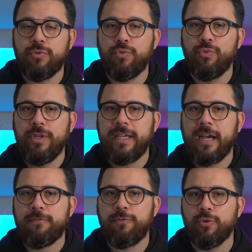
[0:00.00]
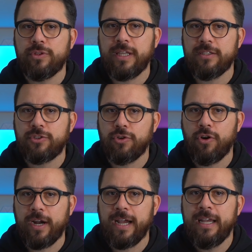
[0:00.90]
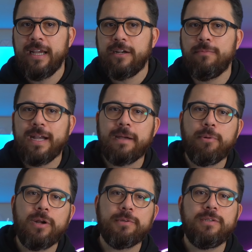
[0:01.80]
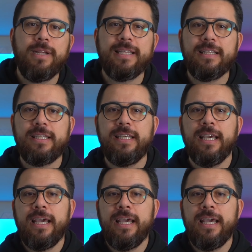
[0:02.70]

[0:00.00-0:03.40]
un'unica fonte sonora. Non manca poi la possibilità di